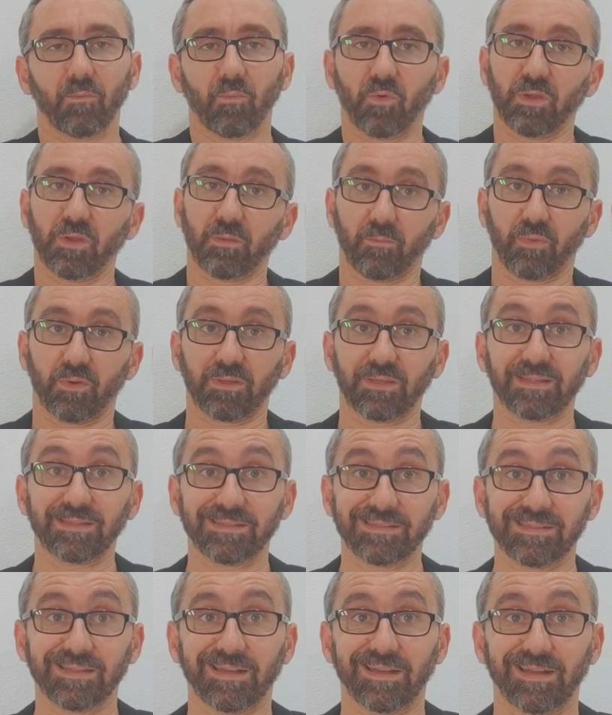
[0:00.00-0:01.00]
muy
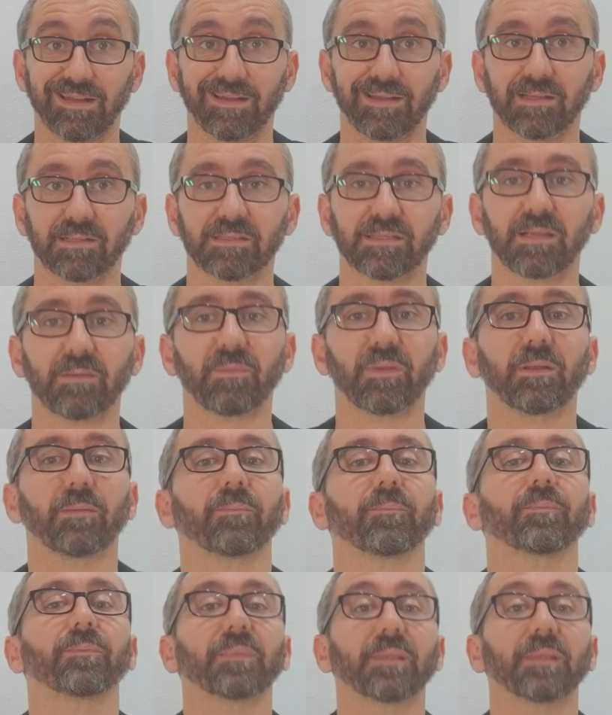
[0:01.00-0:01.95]
importantes de cara al examen.